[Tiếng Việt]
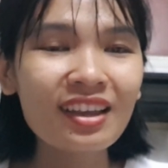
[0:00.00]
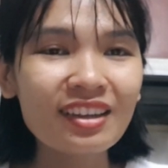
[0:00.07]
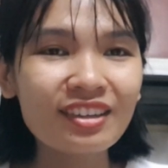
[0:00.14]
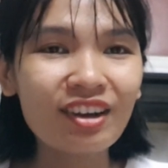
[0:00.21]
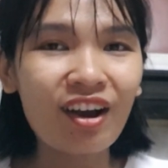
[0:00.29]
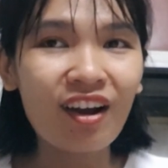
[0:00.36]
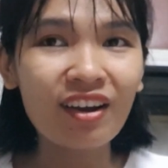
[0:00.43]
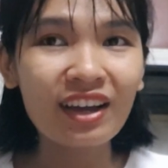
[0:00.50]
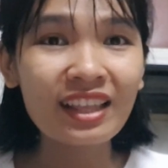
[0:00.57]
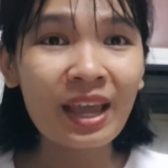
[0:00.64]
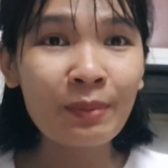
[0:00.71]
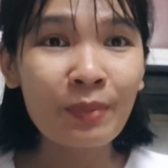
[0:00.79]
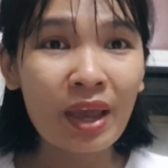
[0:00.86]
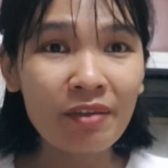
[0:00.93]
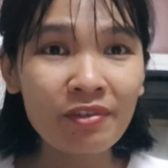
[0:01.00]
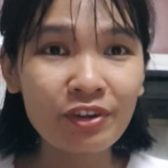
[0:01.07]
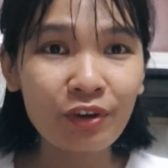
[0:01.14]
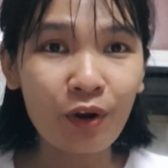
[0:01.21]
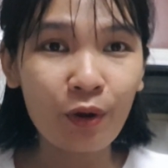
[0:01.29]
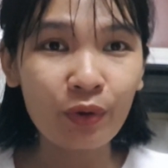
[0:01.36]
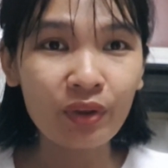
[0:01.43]
còn cái tháng 7 vừa
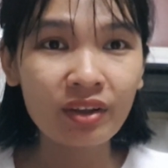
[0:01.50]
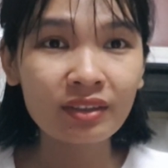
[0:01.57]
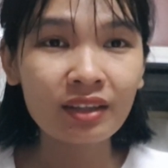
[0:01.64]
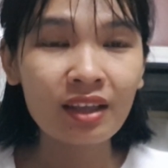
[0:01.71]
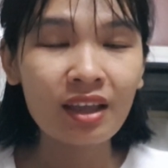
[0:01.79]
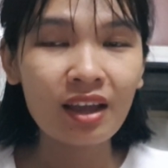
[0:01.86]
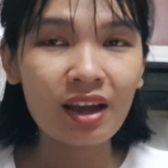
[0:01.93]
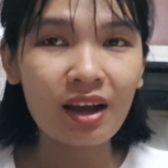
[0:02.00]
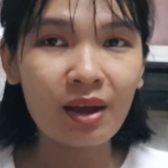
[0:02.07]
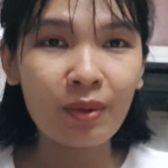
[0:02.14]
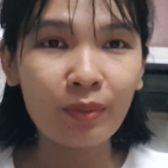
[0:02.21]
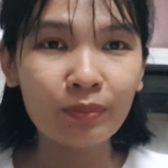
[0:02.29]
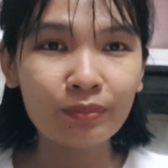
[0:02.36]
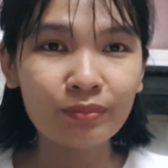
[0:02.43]
rồi á à,